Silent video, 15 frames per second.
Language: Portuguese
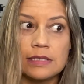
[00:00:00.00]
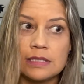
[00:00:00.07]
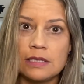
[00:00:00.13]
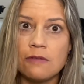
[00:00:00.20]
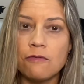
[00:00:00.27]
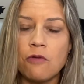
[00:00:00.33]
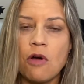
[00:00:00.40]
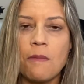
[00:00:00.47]
se
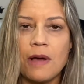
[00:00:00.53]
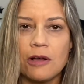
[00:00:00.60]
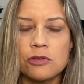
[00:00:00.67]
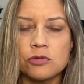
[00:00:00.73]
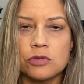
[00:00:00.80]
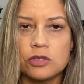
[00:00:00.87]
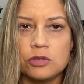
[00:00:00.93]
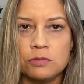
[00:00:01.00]
informar com
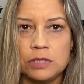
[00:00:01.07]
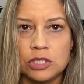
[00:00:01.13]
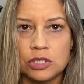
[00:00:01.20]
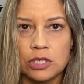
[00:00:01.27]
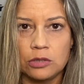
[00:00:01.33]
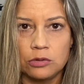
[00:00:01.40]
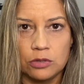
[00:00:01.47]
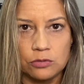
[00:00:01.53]
a sua
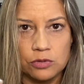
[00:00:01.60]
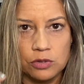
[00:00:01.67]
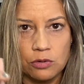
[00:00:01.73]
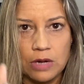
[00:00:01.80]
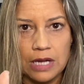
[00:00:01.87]
administradora do seu